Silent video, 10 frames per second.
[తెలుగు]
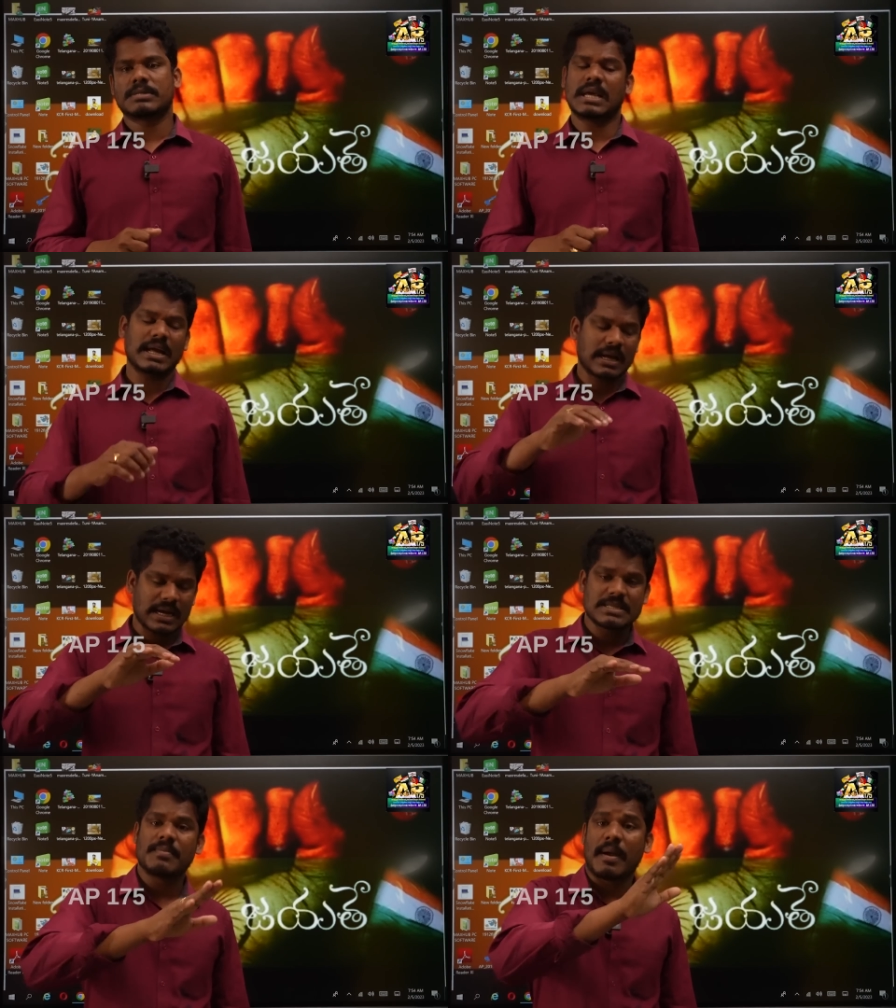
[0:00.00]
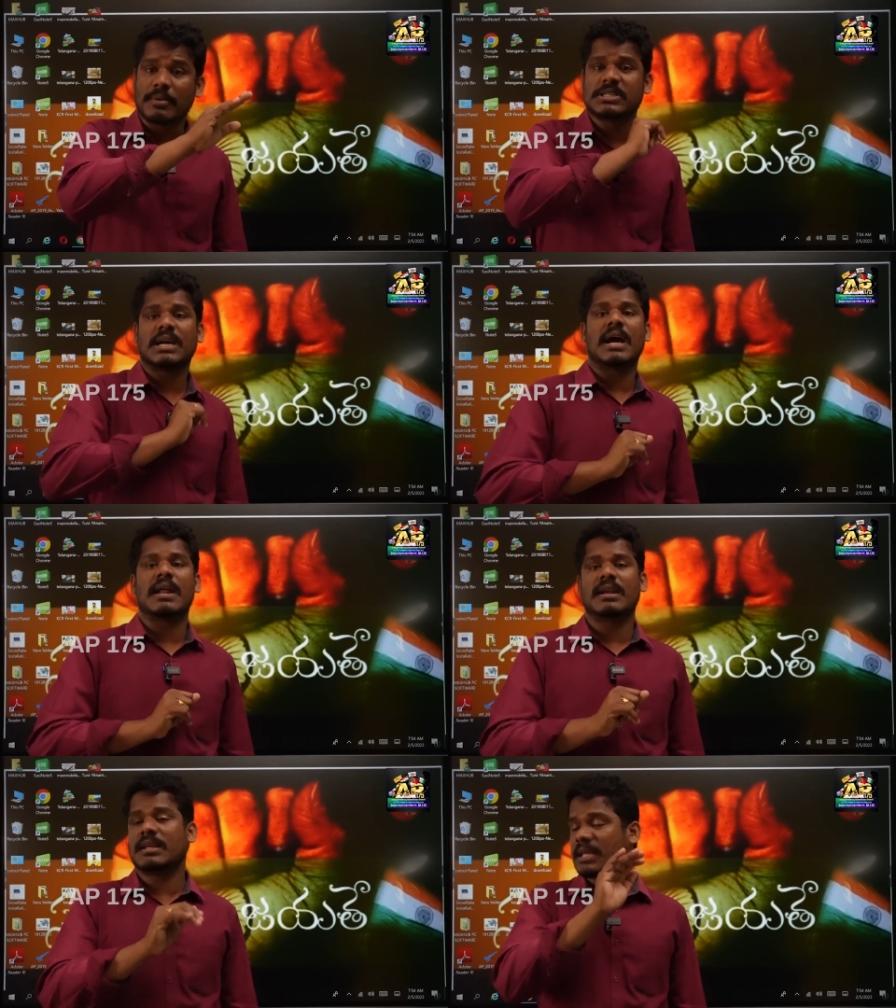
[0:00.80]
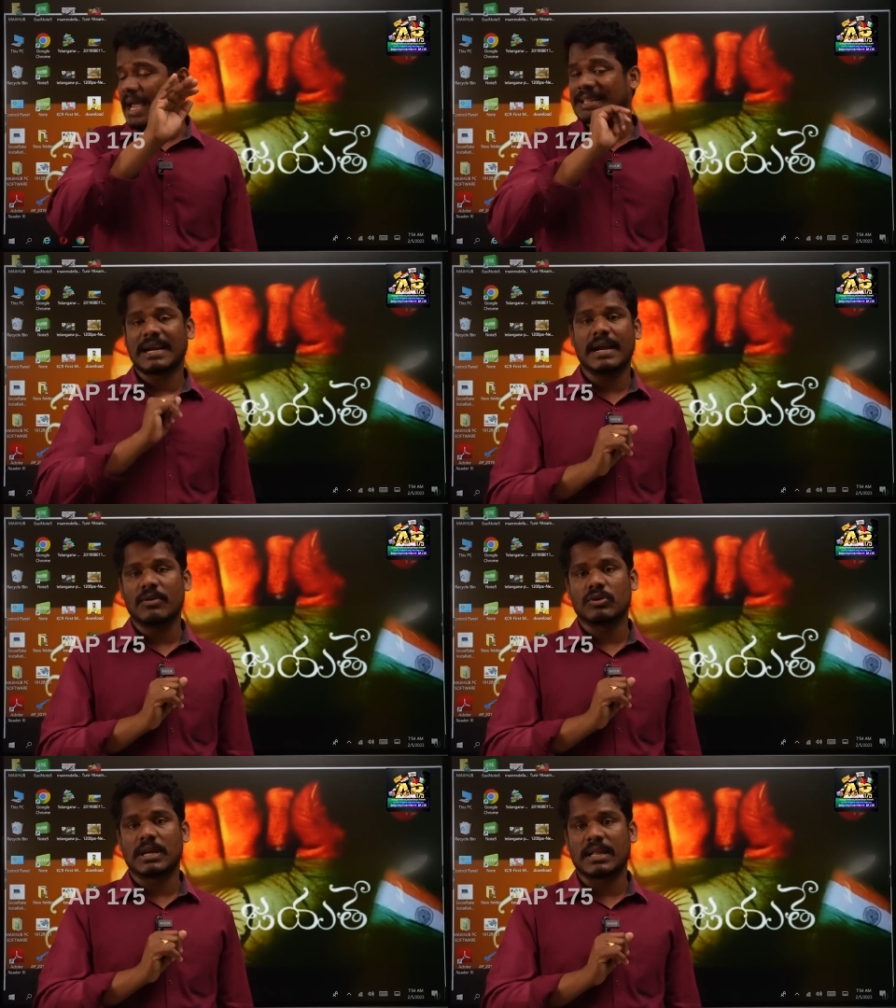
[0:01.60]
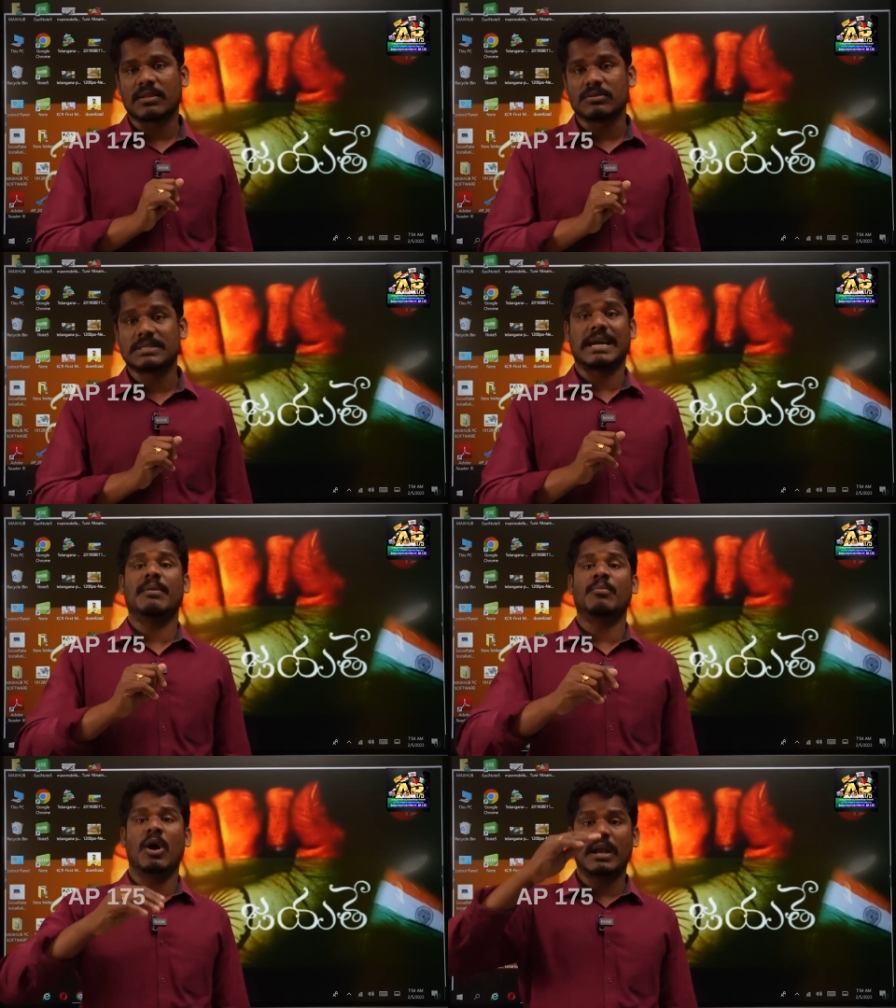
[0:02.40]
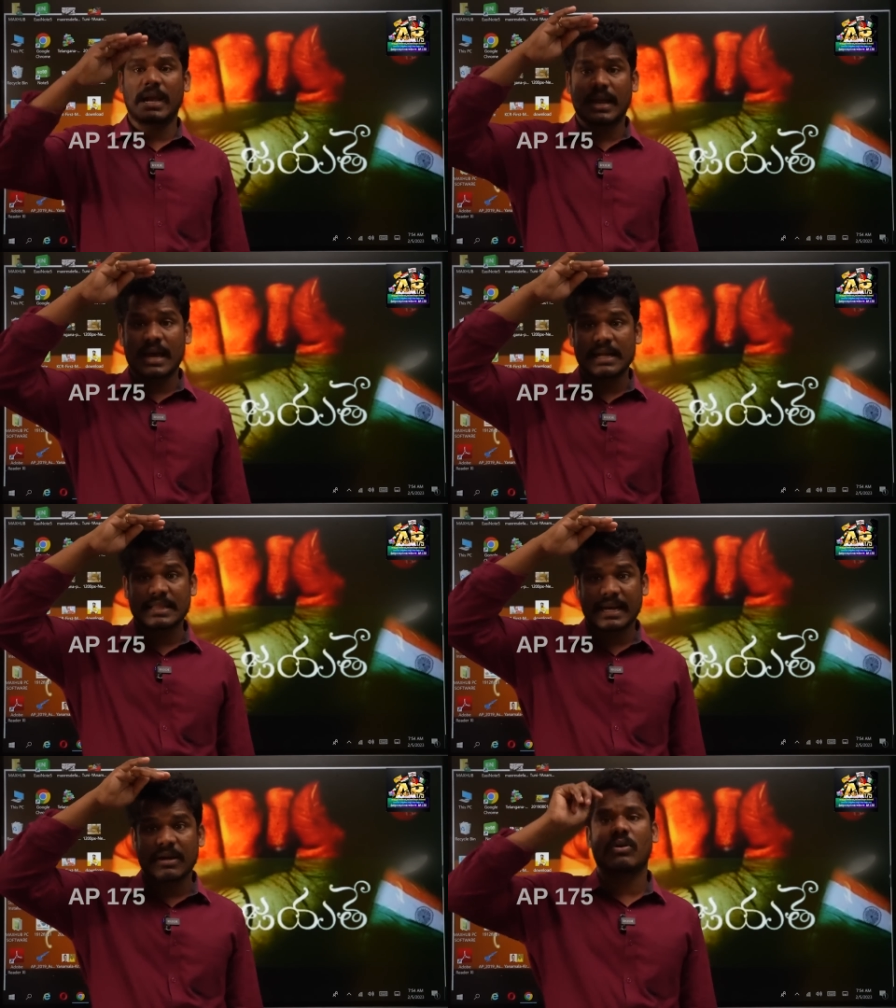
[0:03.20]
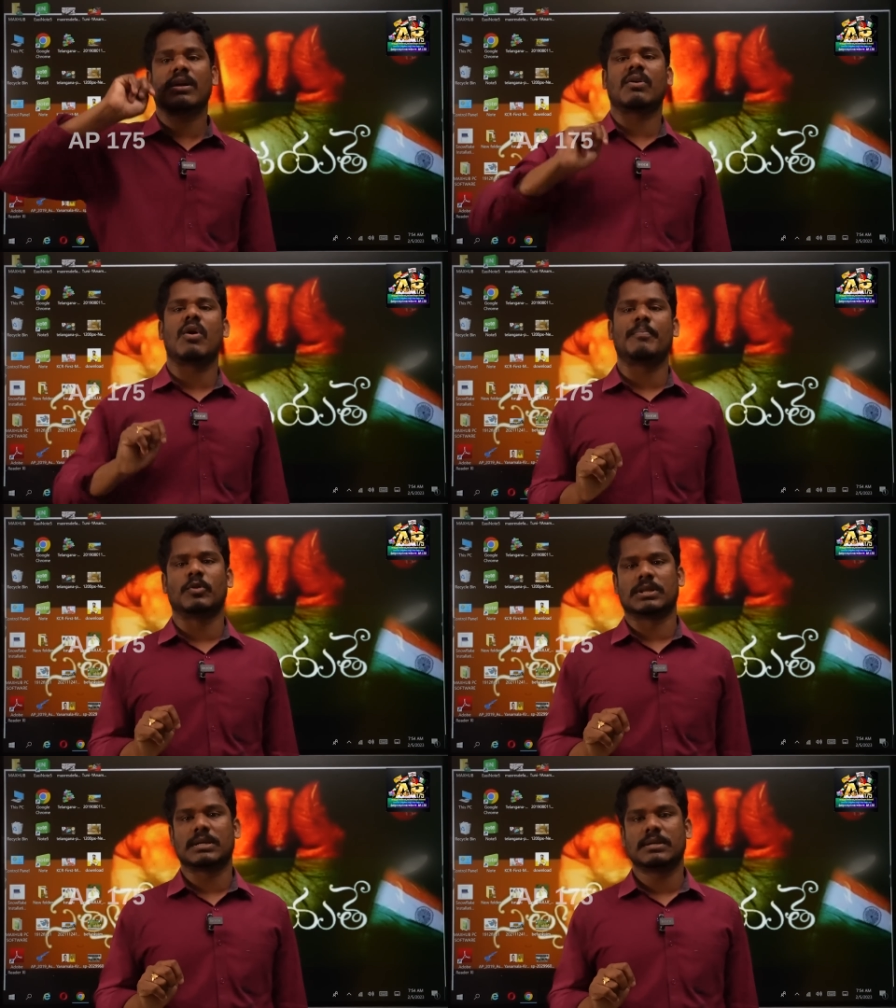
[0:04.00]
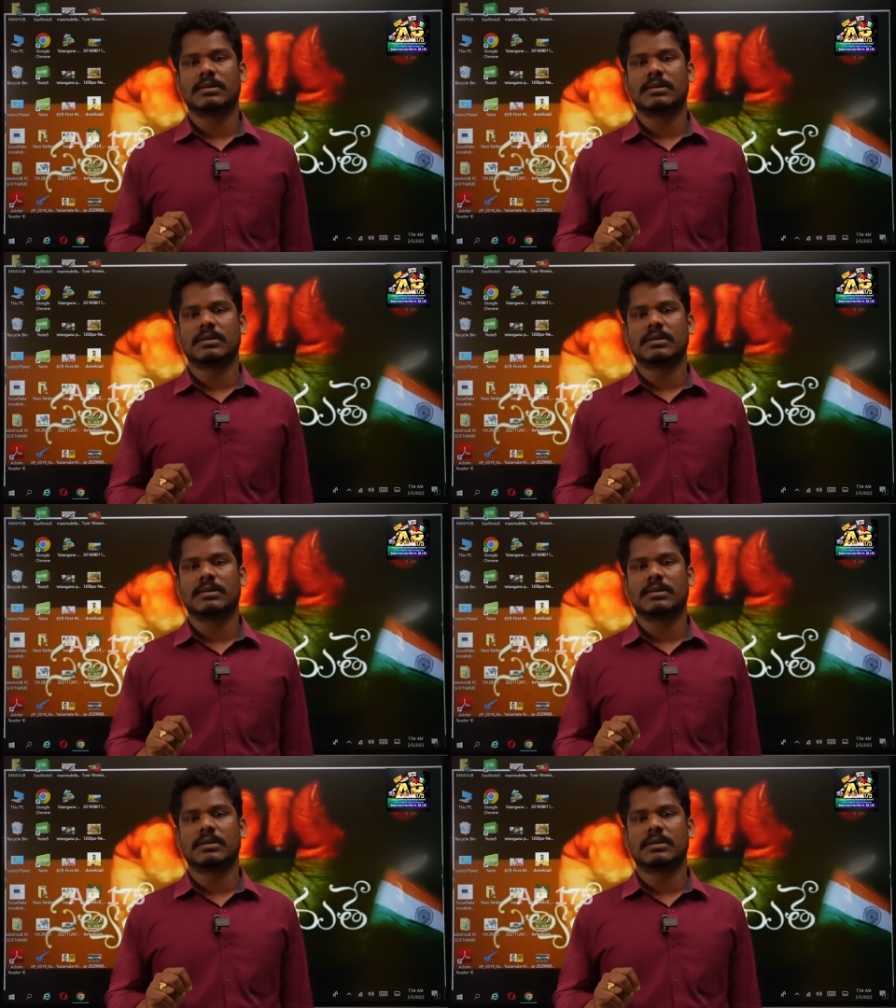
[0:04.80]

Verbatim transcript: సరే కాసేపు అమిత్ షా గారిని కేంద్రాన్ని వదిలేద్దాం జగన్మోహన్ రెడ్డి గారు అయితే ఇక్కడ వరకు కోపం ఉంది